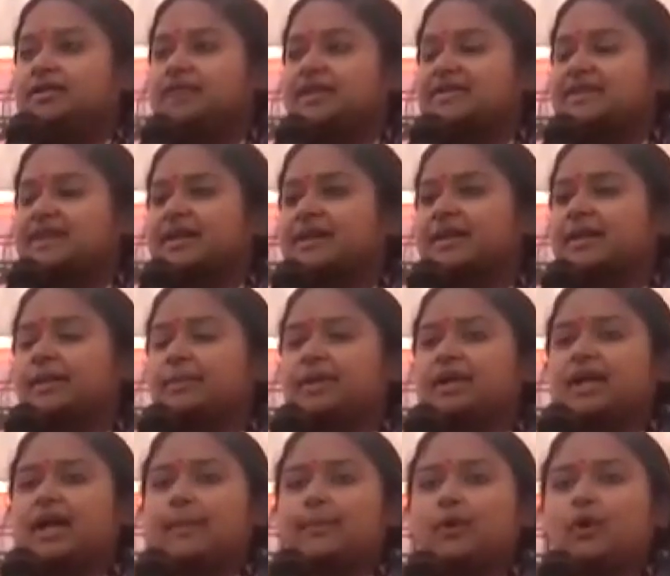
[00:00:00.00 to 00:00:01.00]
जैसा कि
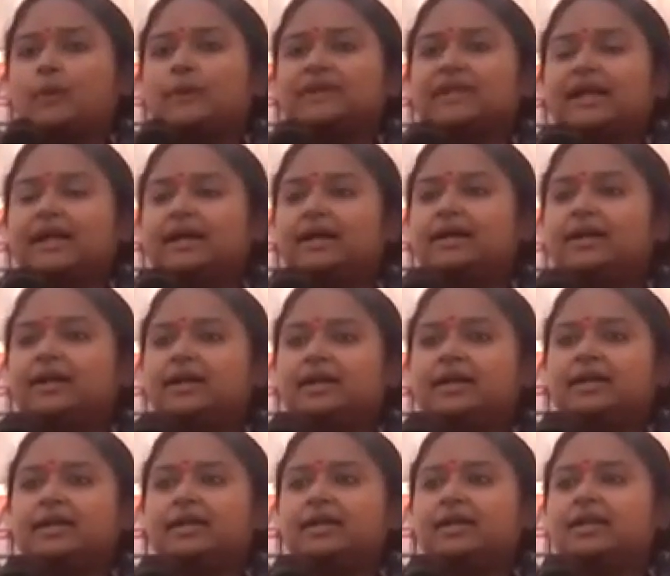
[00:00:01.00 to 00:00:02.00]
अभी आपको बताया गया
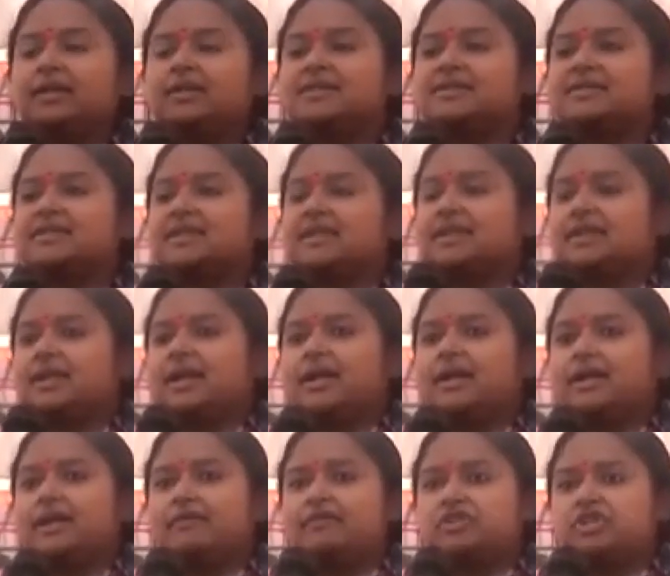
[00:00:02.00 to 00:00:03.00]
कि इस दिन का
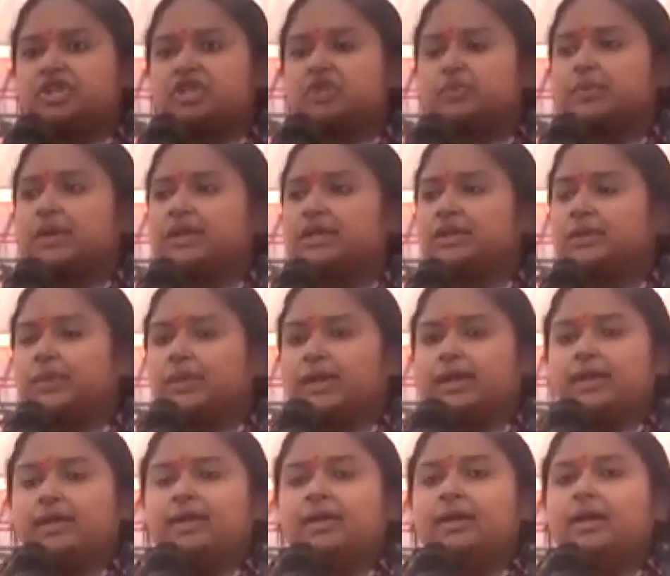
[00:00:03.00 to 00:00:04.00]
एक विशेष महत्व
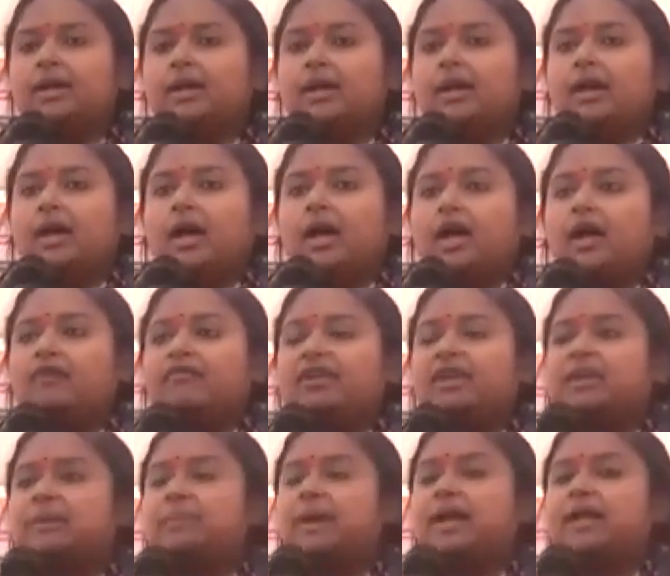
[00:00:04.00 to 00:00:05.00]
है
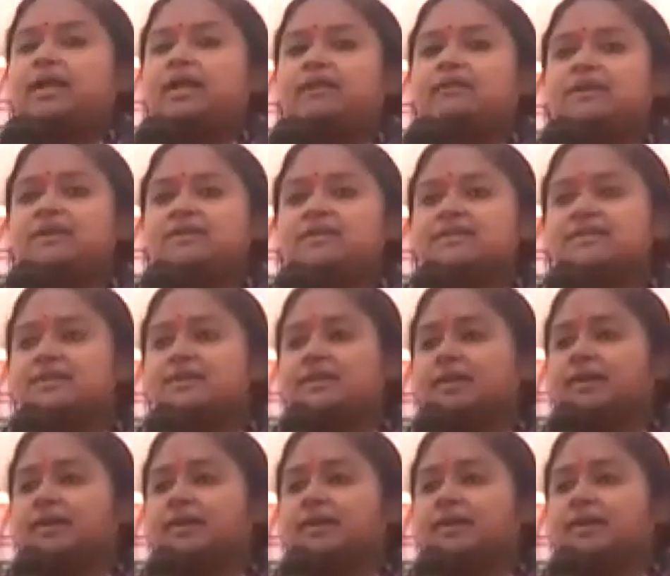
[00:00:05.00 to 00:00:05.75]
वीर बाल दिवस